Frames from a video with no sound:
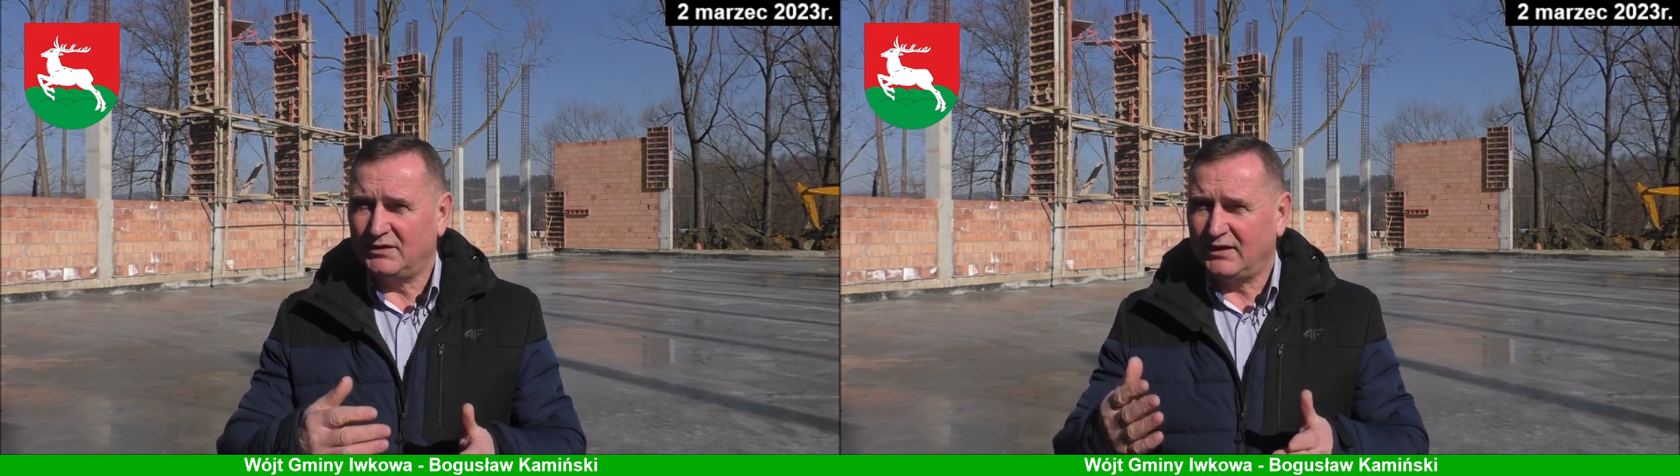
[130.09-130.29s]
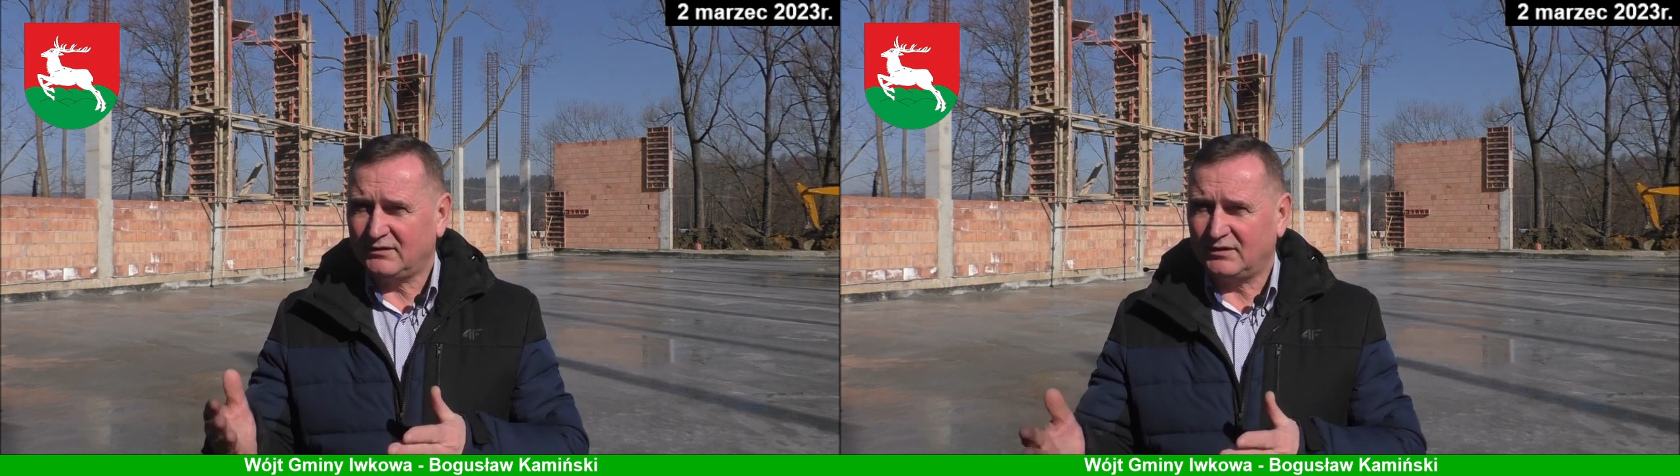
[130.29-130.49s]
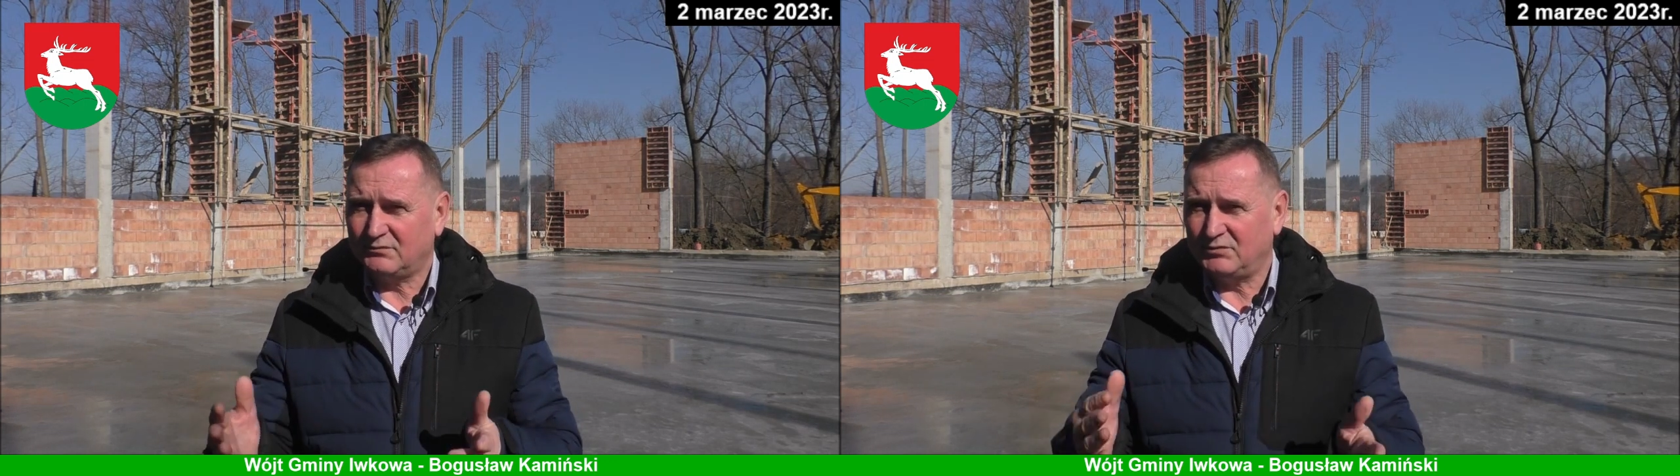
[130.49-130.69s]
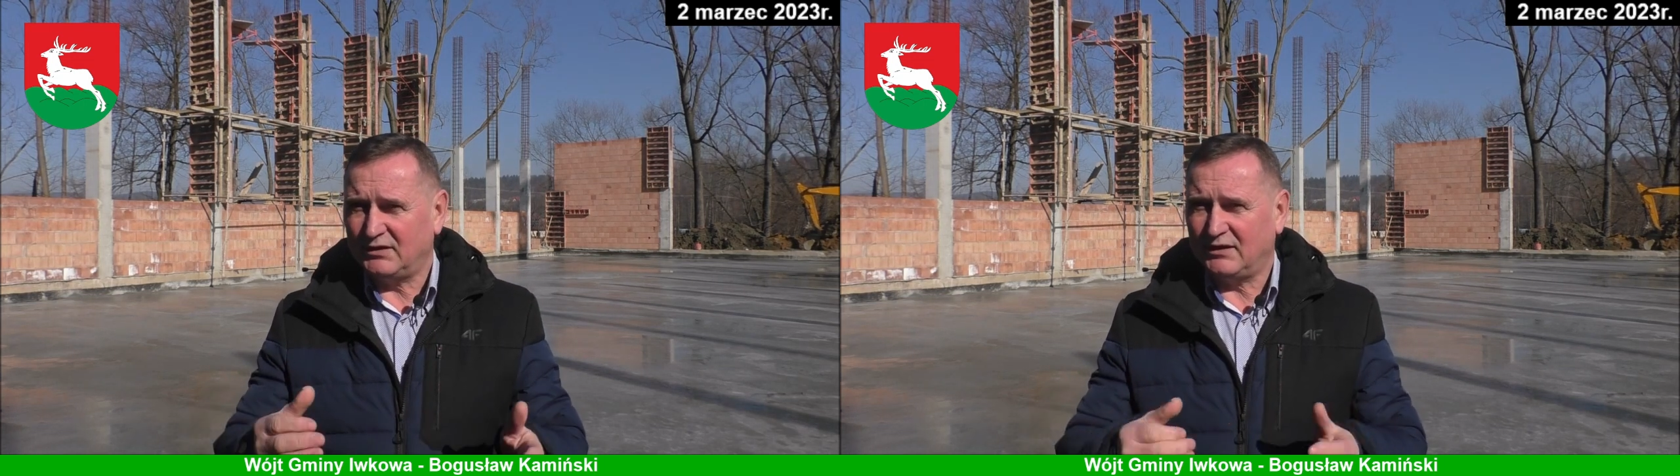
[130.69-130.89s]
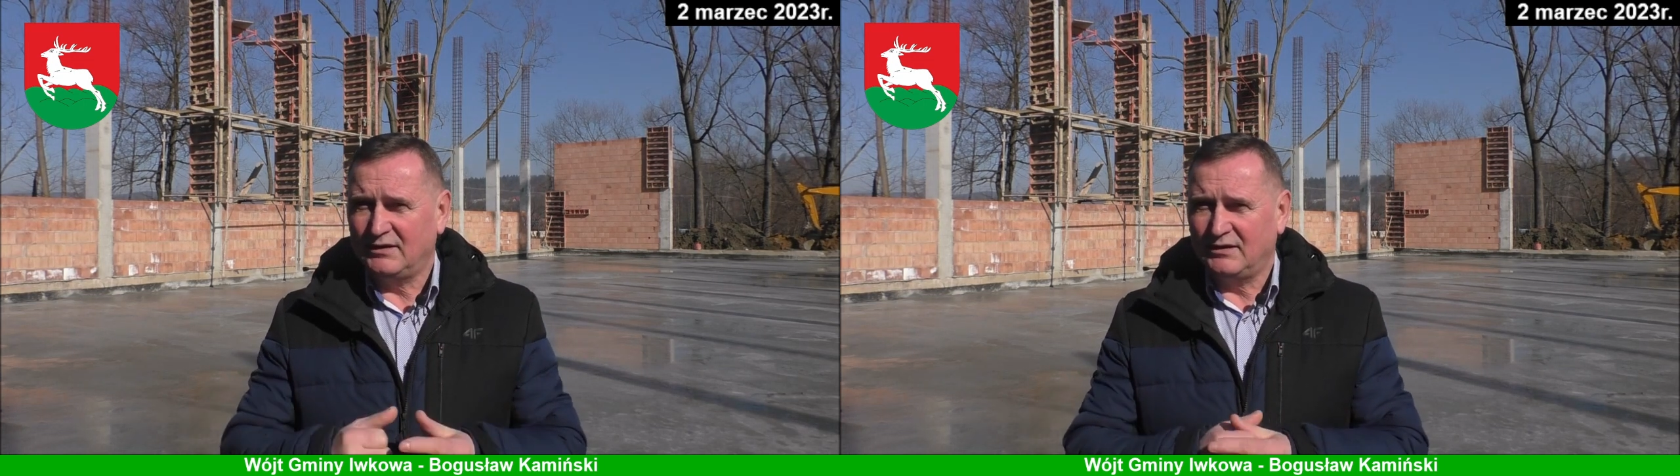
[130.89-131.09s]
jak ta
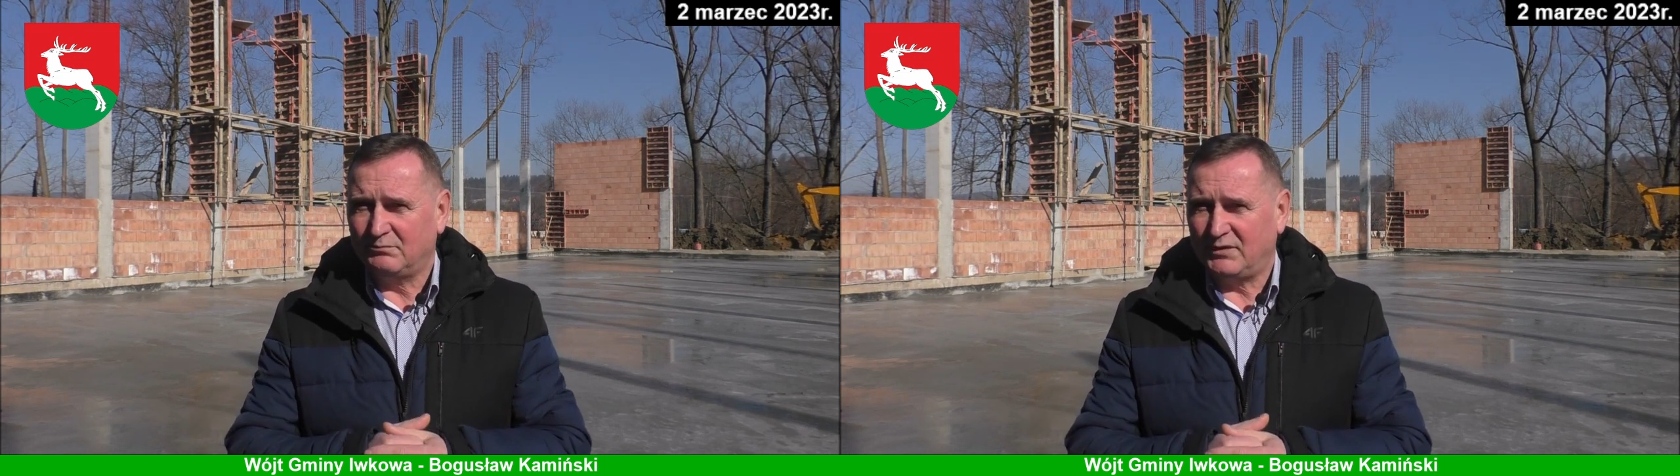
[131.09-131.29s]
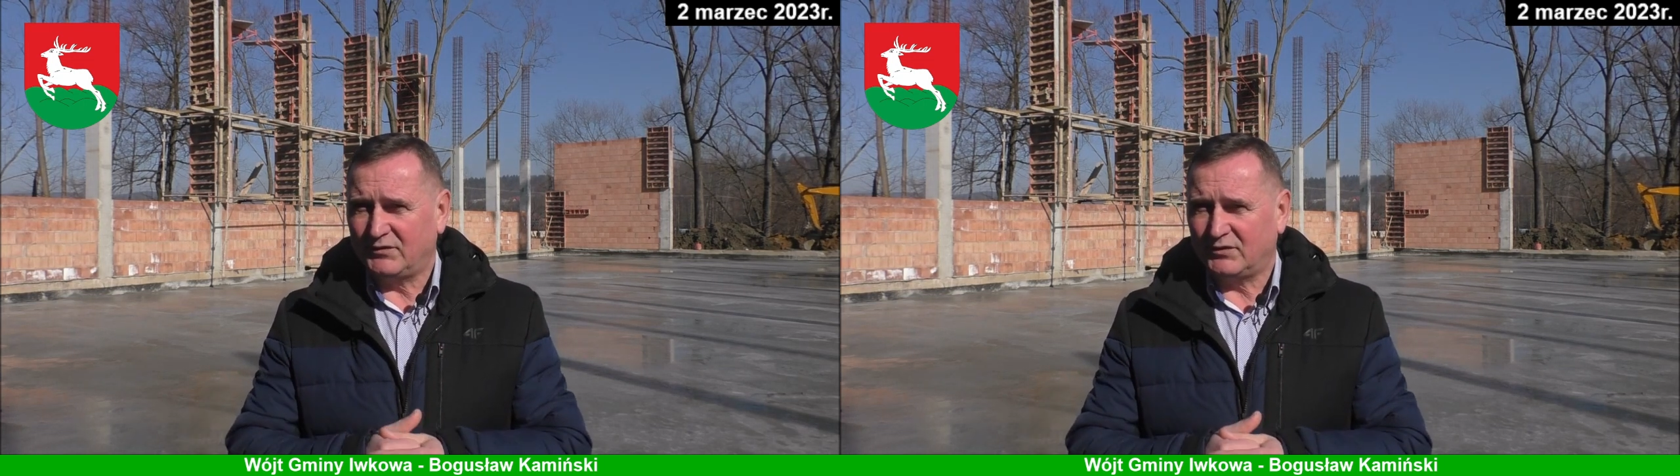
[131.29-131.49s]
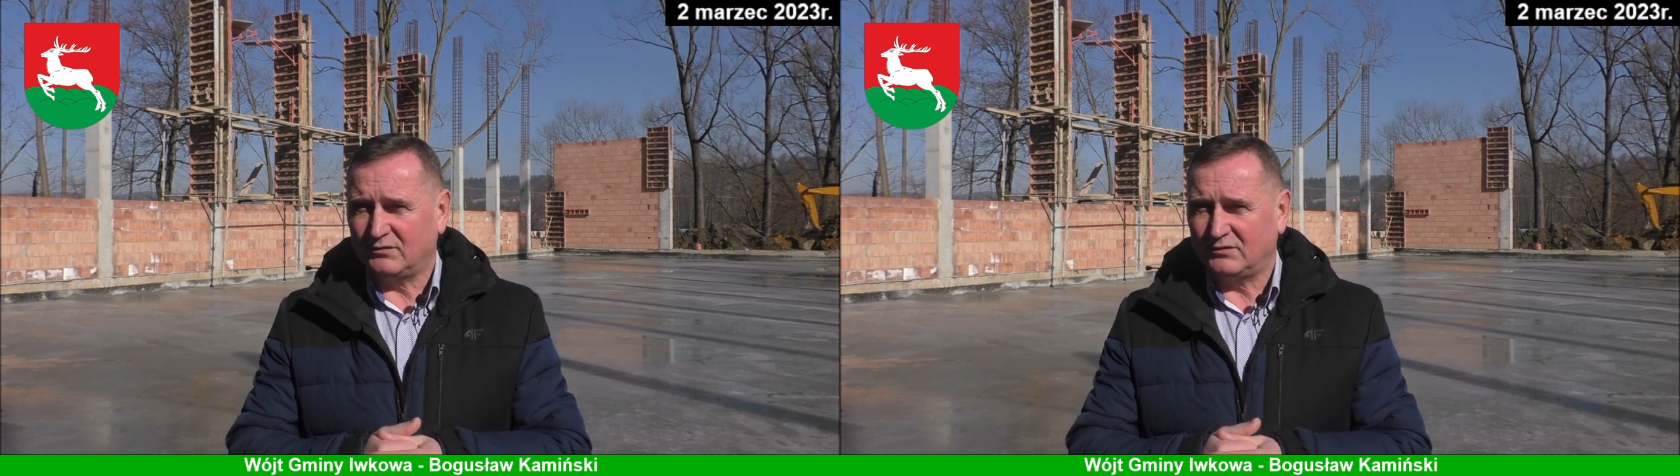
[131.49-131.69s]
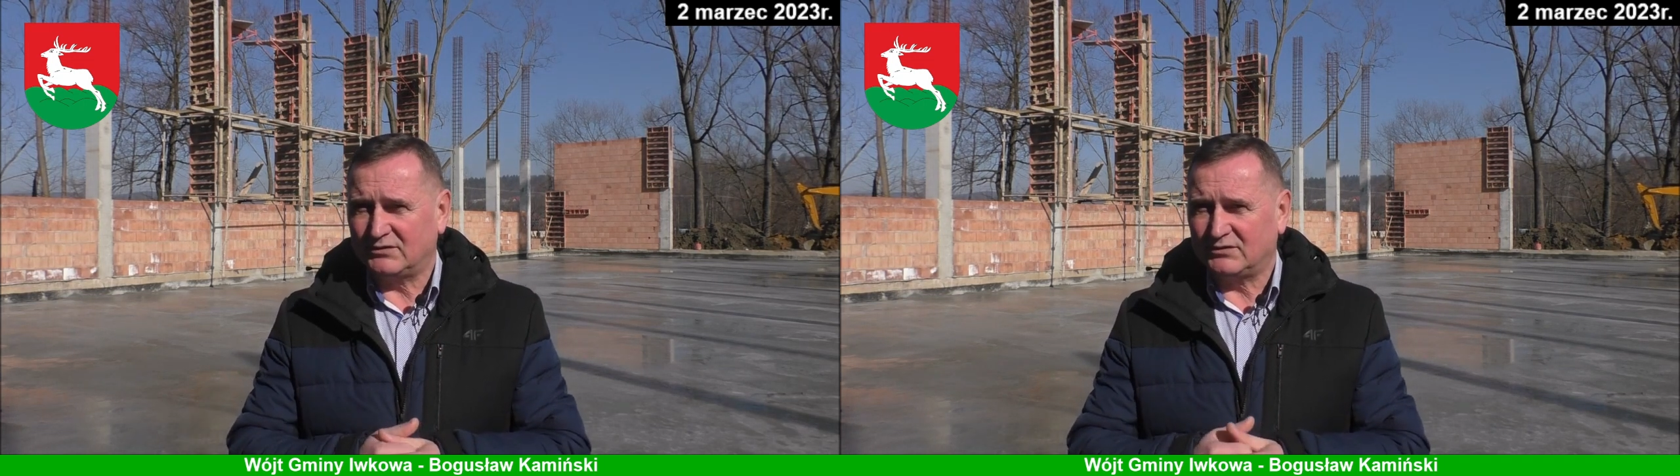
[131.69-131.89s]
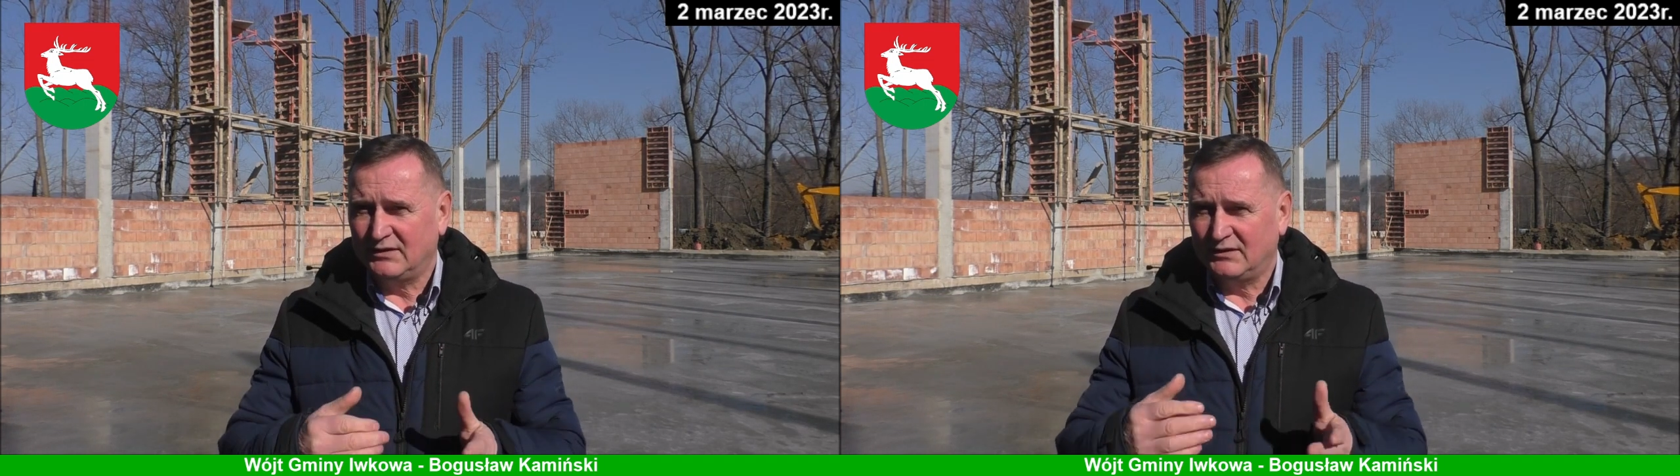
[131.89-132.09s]
gmina ma
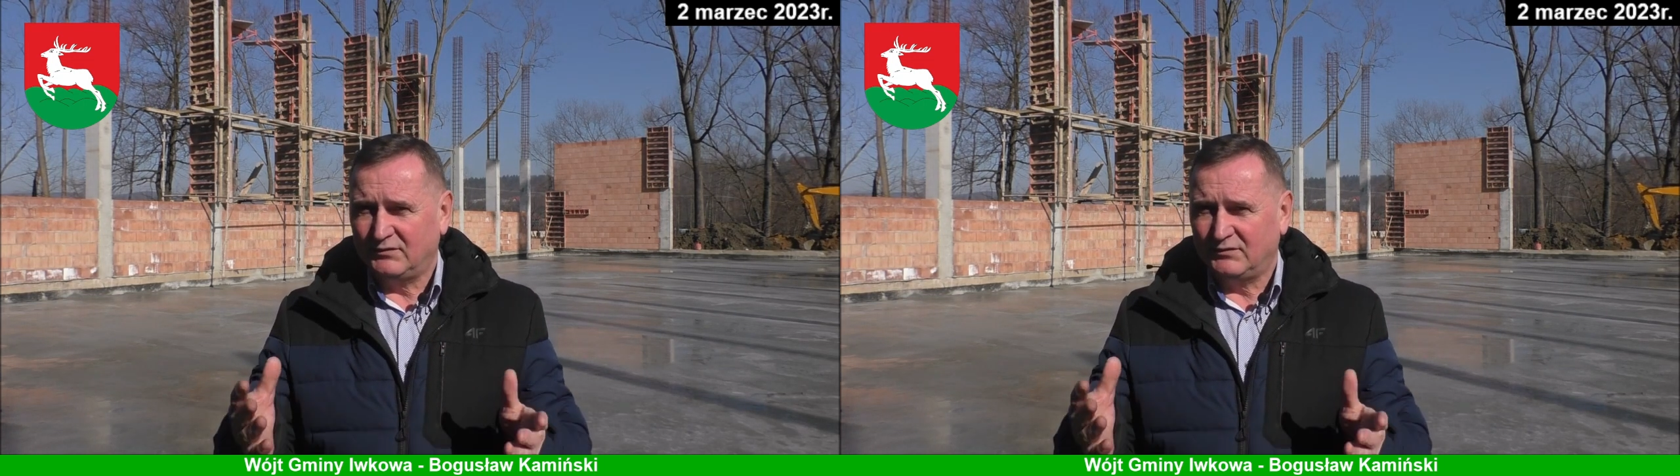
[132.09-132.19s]
wyglądać